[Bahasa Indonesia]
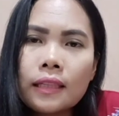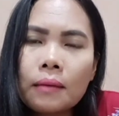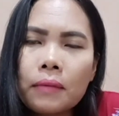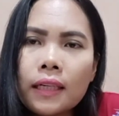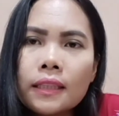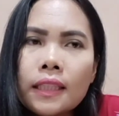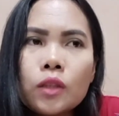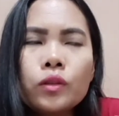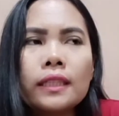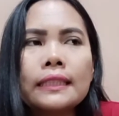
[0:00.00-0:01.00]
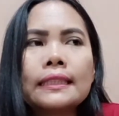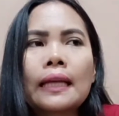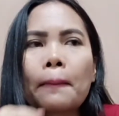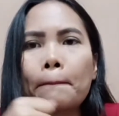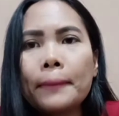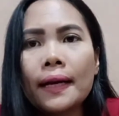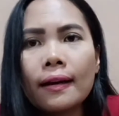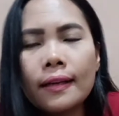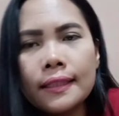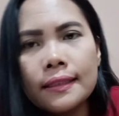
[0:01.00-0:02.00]
sama nanti itu udah di stempel
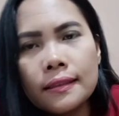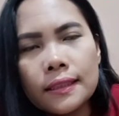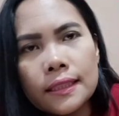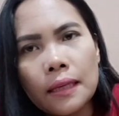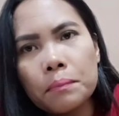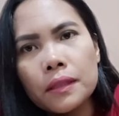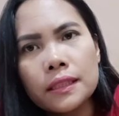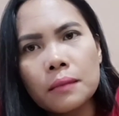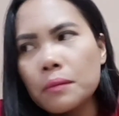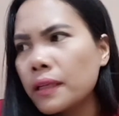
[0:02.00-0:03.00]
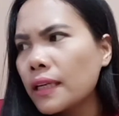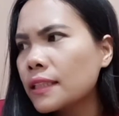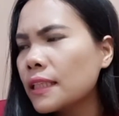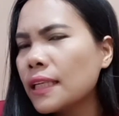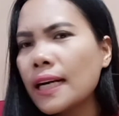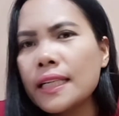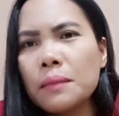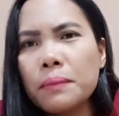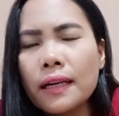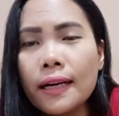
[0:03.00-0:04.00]
di stempel sama mereka saya nggak
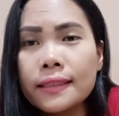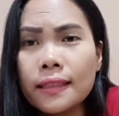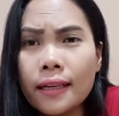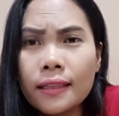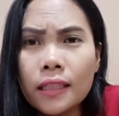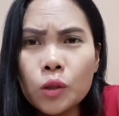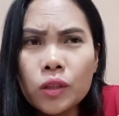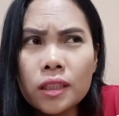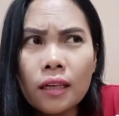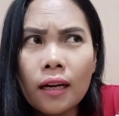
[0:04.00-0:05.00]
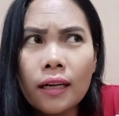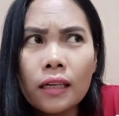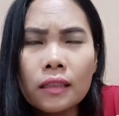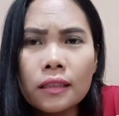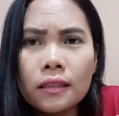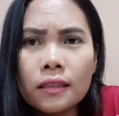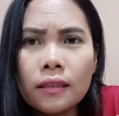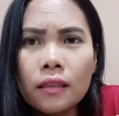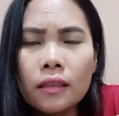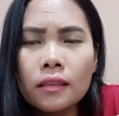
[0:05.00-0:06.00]
ada pegangannya karena itu diserahkan ke
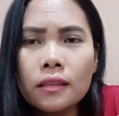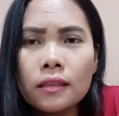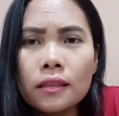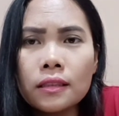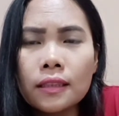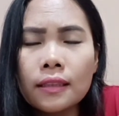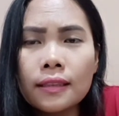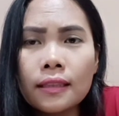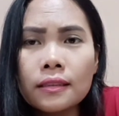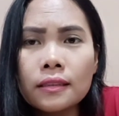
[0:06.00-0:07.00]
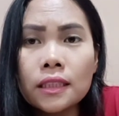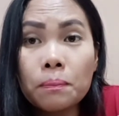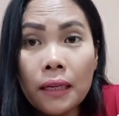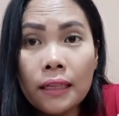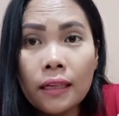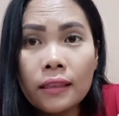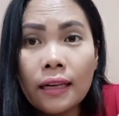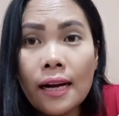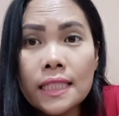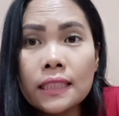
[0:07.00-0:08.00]
e, catatan sipil ya
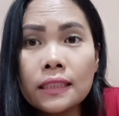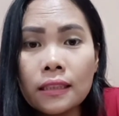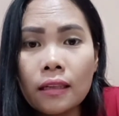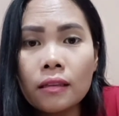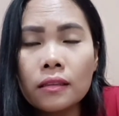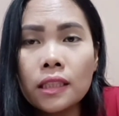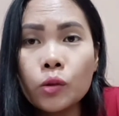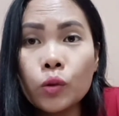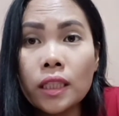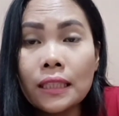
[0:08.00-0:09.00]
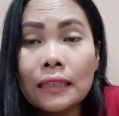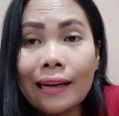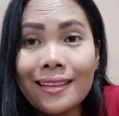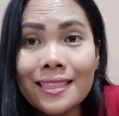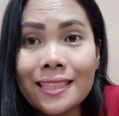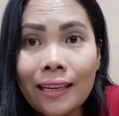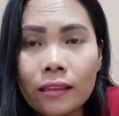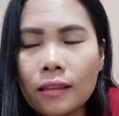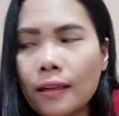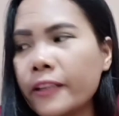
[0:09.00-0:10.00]
yang aslinya yang udah di
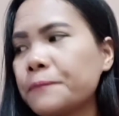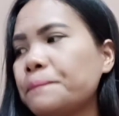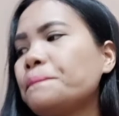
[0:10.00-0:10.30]
translate nah